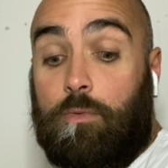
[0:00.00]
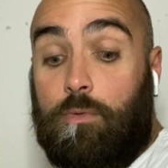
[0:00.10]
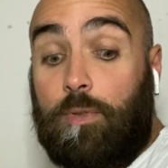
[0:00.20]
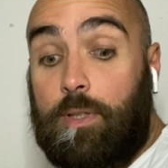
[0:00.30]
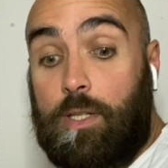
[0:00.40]

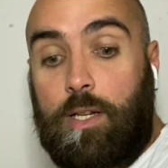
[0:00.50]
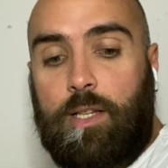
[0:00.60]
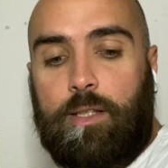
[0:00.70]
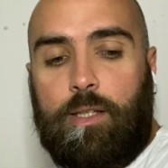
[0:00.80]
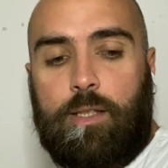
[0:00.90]

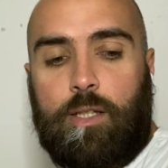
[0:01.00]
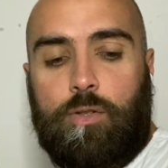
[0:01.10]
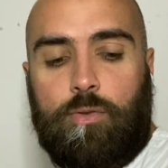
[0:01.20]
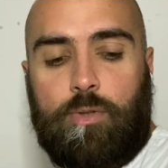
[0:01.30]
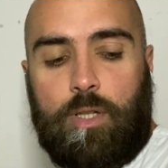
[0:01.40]
d'utiliser cette
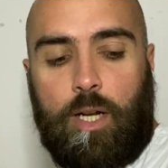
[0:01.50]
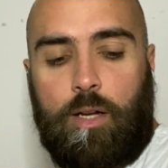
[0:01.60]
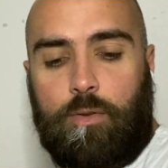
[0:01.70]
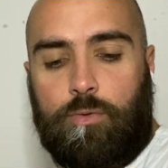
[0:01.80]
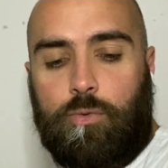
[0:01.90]
chose-là.
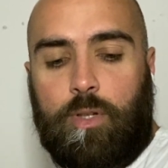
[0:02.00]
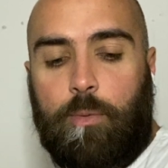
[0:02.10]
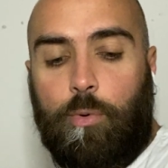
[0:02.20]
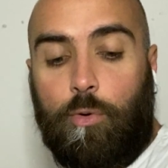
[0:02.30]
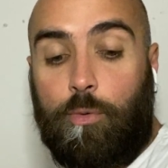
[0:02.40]
En tout cas,
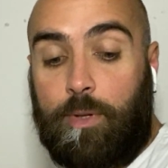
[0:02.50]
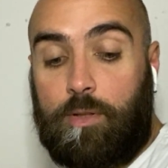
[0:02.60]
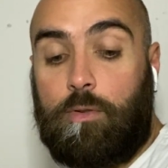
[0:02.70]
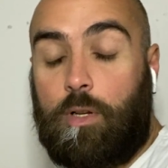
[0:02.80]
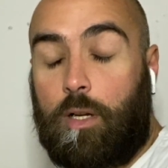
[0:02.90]
pour le
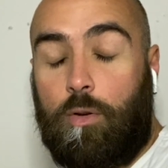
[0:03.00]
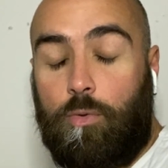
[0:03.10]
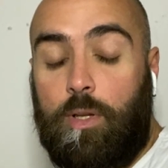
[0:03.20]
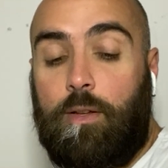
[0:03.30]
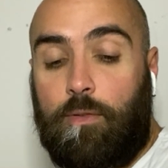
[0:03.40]
masculin,
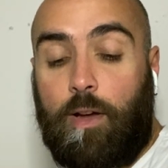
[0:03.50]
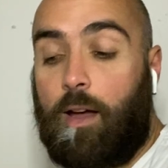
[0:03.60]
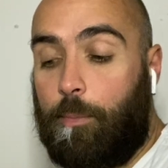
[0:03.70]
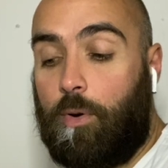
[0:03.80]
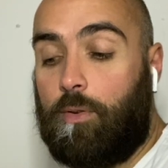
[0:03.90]
lui, il va
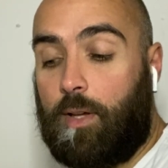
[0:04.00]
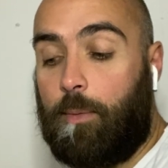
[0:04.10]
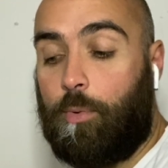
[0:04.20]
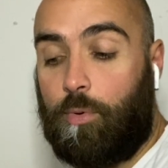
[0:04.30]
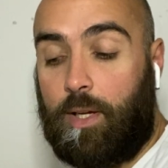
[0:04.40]
apprendre à
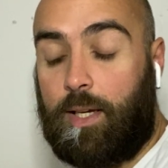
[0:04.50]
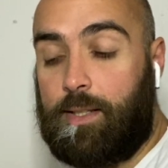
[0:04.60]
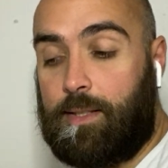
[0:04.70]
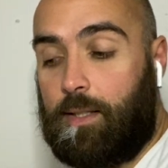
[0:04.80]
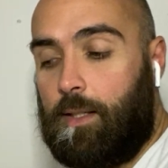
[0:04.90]

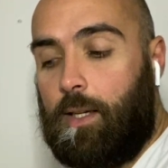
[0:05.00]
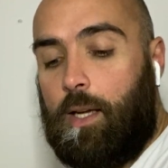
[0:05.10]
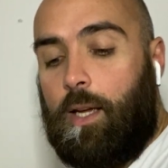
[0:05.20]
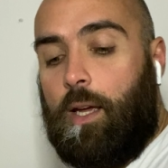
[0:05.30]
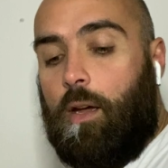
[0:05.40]
progresser
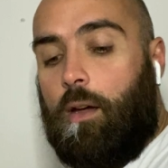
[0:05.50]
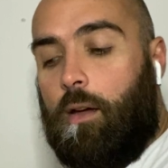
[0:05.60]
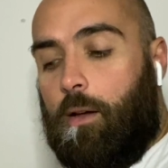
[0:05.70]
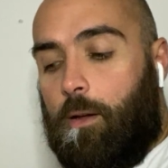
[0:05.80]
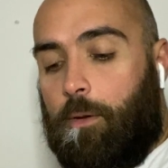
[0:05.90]

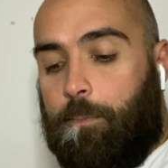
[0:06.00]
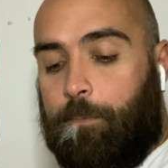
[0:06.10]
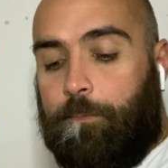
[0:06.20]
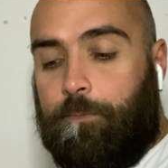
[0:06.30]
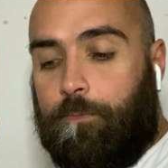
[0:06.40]

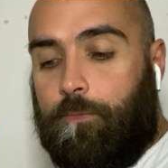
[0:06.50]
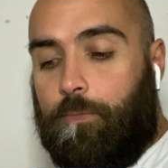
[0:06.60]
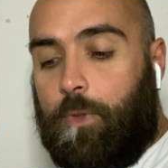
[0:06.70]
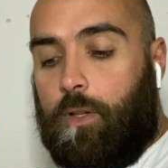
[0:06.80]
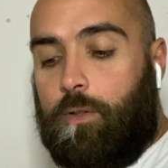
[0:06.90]

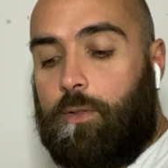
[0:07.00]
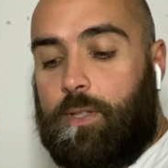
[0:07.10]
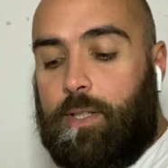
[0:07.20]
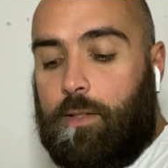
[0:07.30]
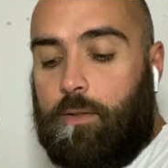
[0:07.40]
dans,
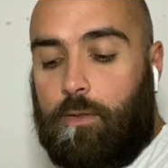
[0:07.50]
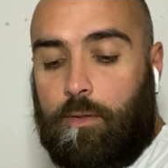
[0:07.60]
cette,